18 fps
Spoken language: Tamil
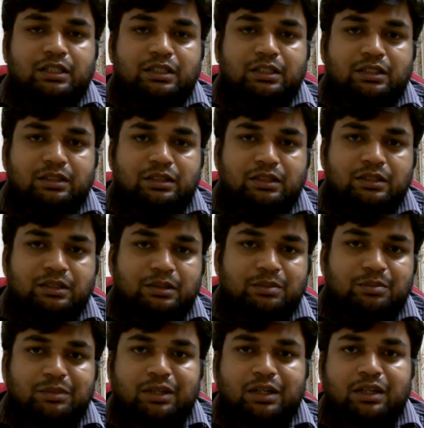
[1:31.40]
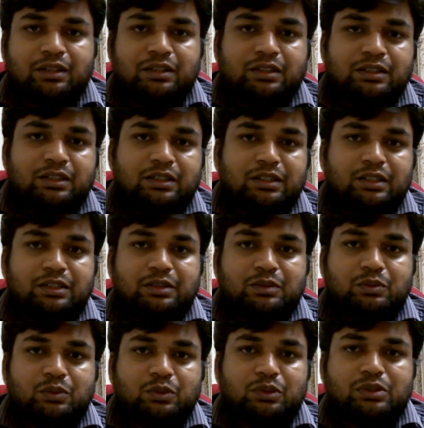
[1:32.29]
இந்த மரண தண்டனை
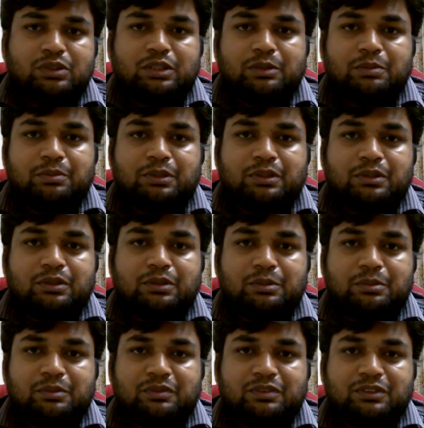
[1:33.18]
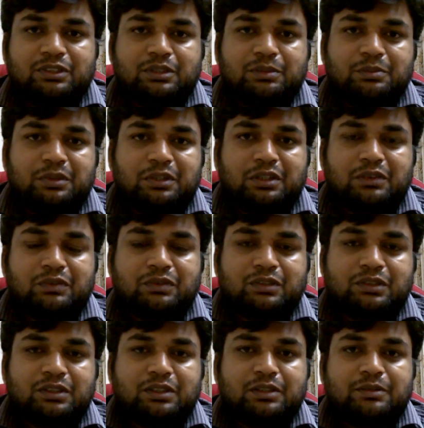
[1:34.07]
உறுதி செய்யப்படுற விஷயமானது
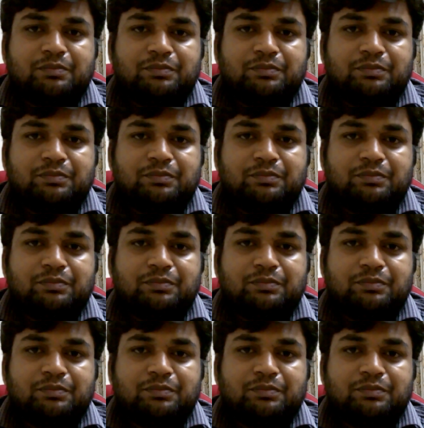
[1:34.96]
வந்து